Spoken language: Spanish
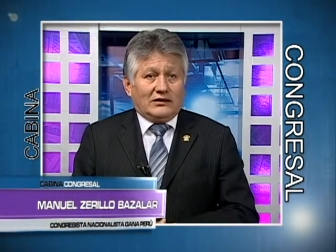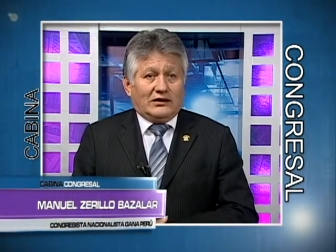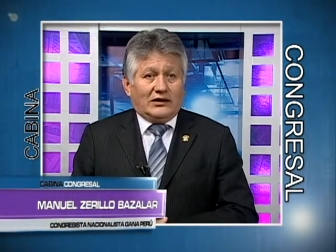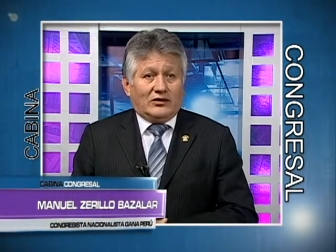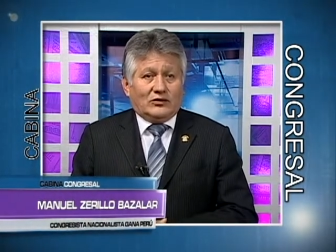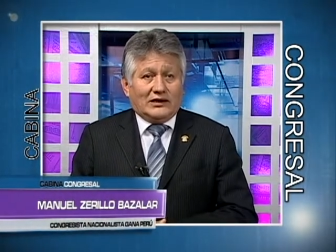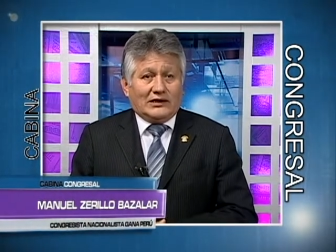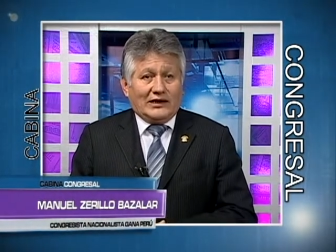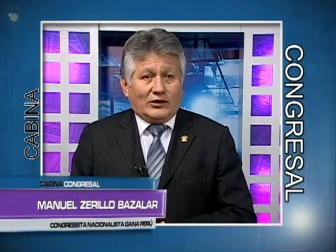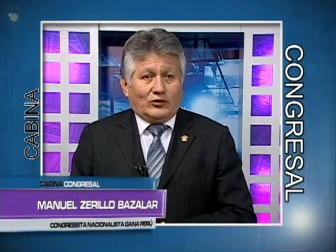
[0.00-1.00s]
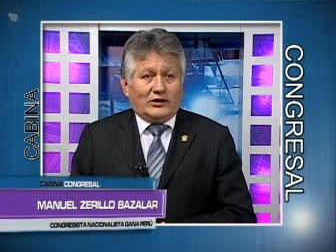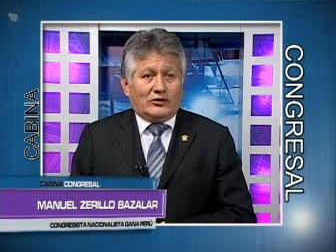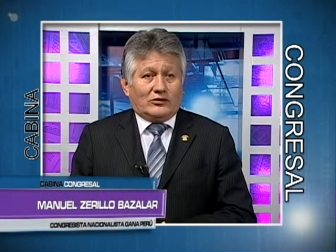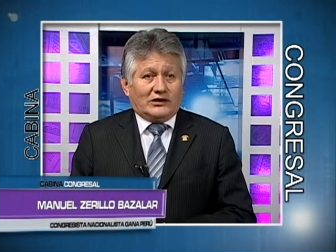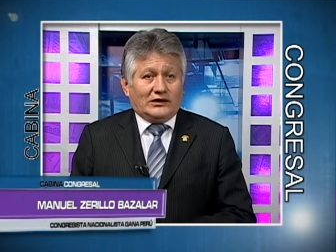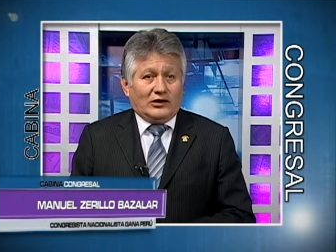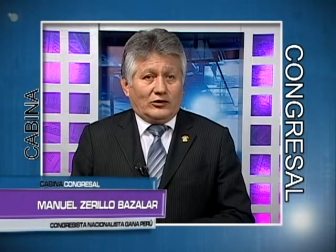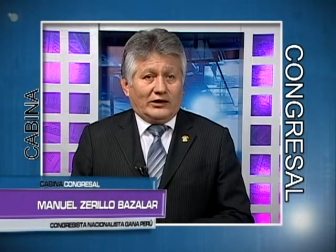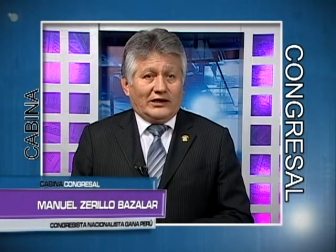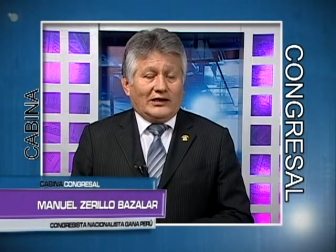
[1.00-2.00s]
que con el cargo de
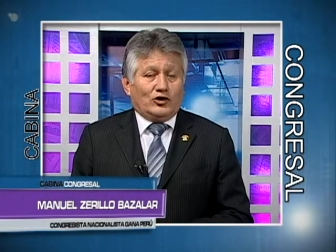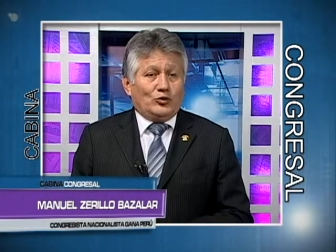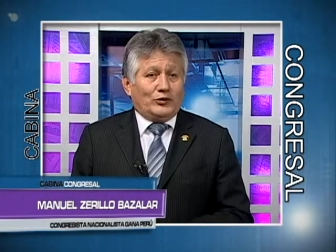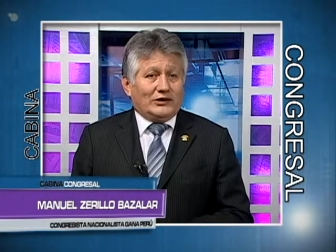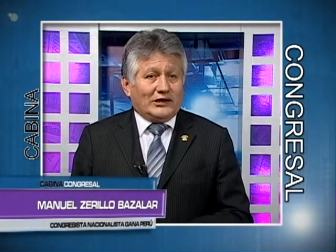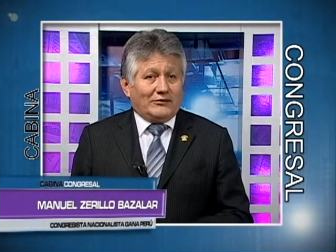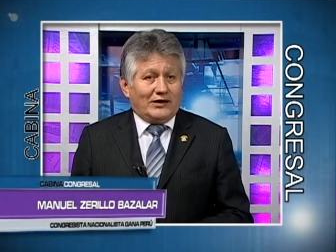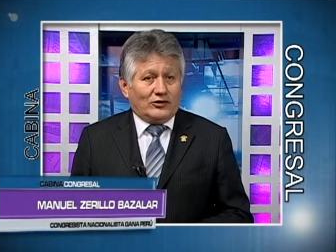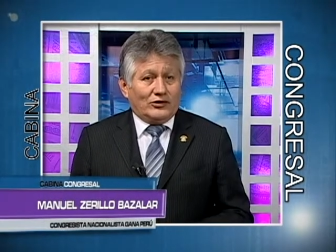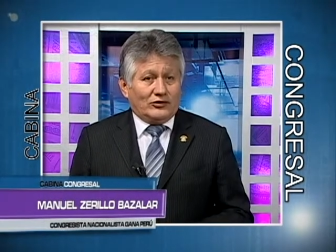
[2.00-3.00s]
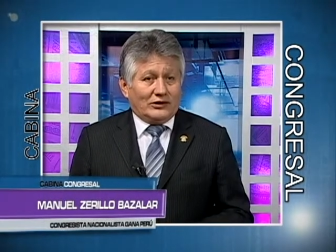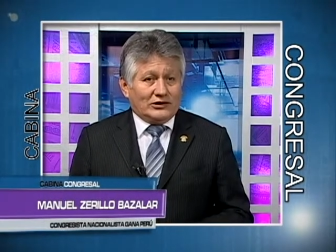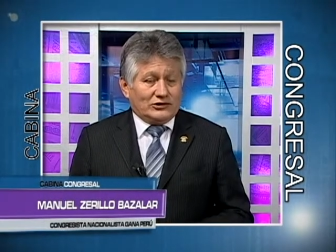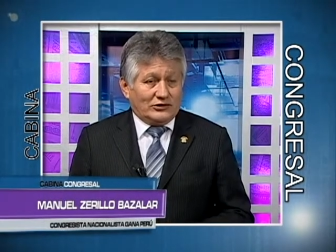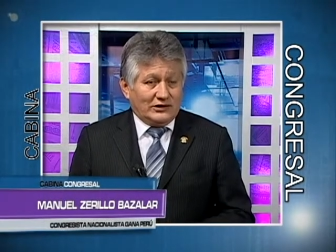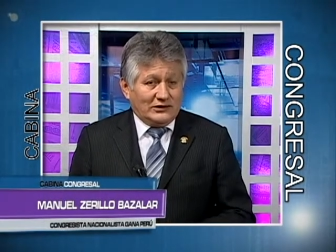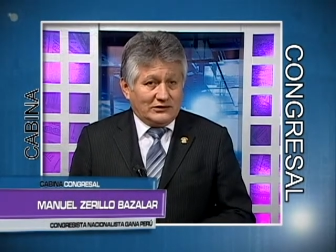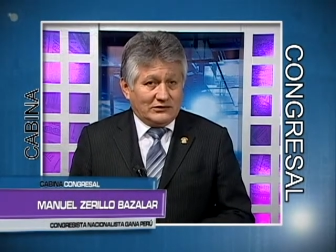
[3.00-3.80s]
coordinador en el grupo de trabajo de donaciones,